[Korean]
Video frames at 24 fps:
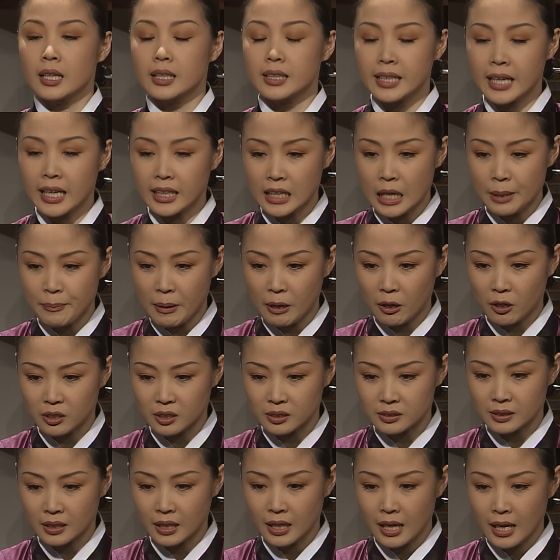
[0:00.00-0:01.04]
예, 대방어른.
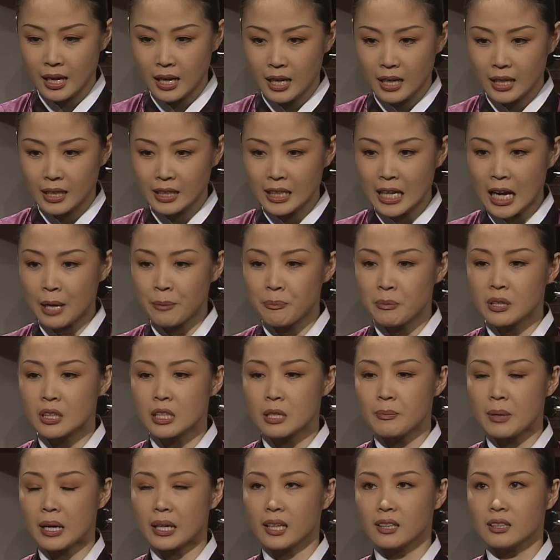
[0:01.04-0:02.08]

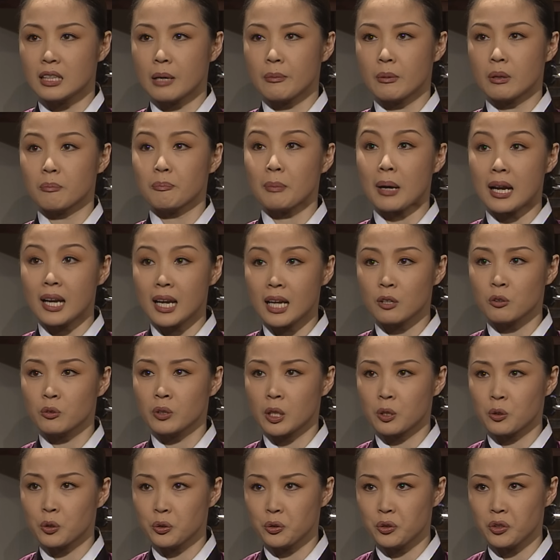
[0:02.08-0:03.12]
양민들 말에 의하면
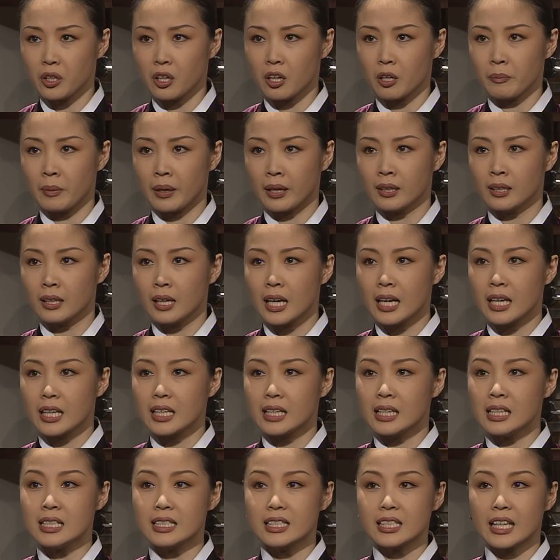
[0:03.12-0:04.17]
반란군의 군유리험에
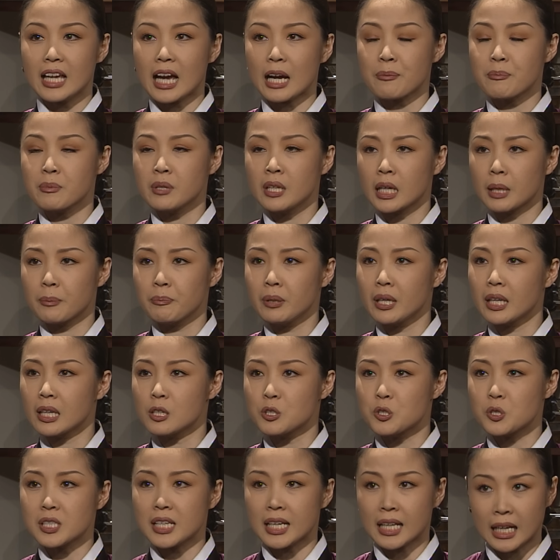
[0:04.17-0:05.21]
일체 양민에게
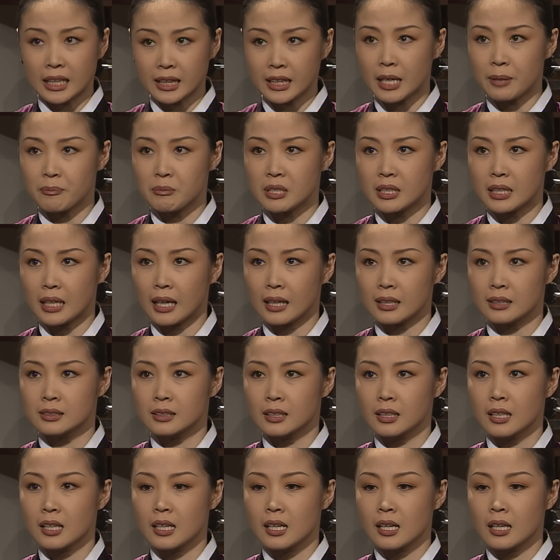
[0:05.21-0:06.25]
피해를 주지 않았답니다.
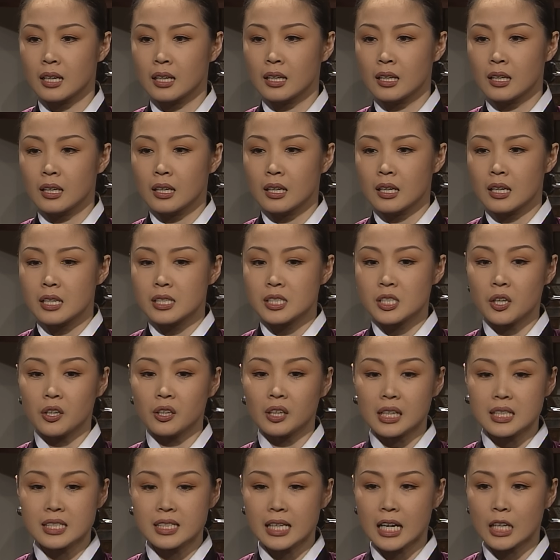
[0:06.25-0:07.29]

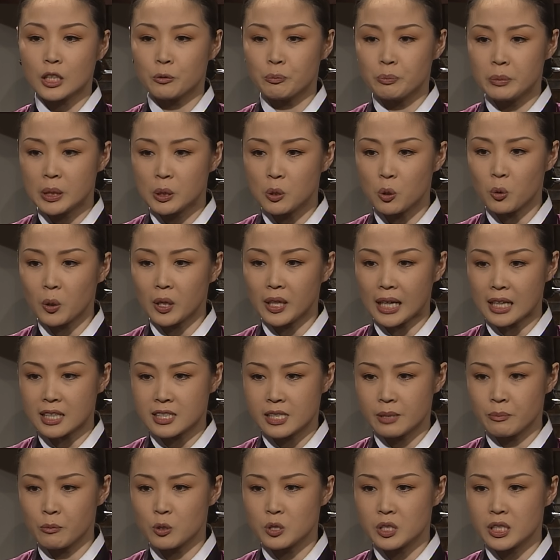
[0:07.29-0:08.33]
저희가 쌓아둔 미국과
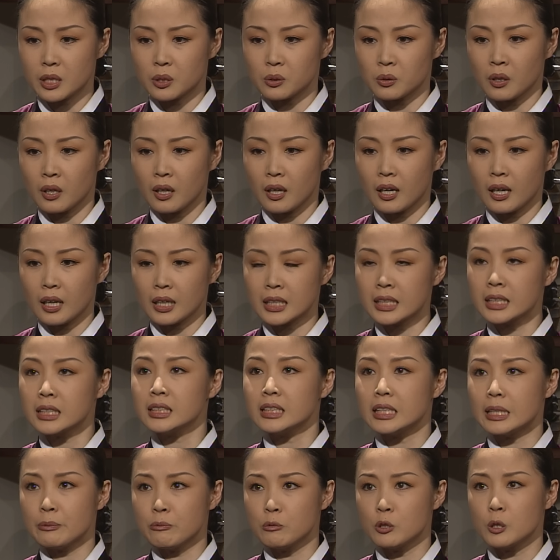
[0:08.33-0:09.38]
약재 목재로
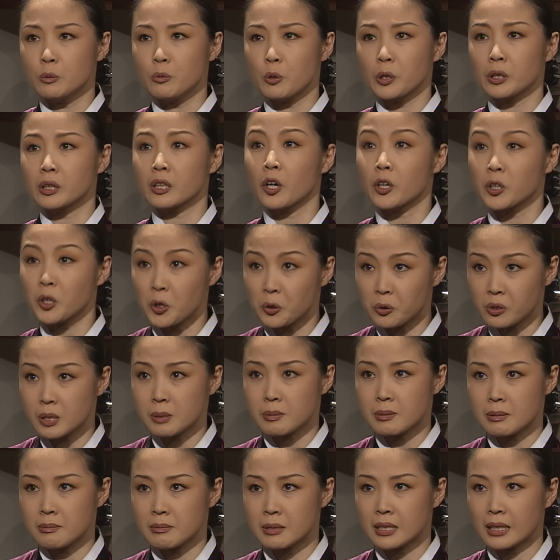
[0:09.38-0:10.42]
큰 이문을 보긴 어려울 듯
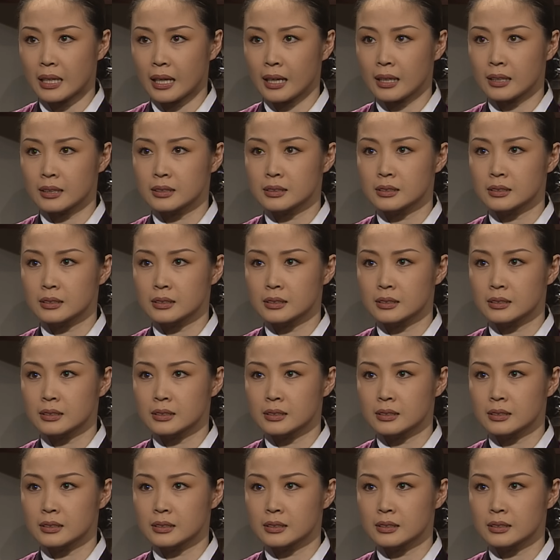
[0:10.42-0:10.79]
싶습니다. 야,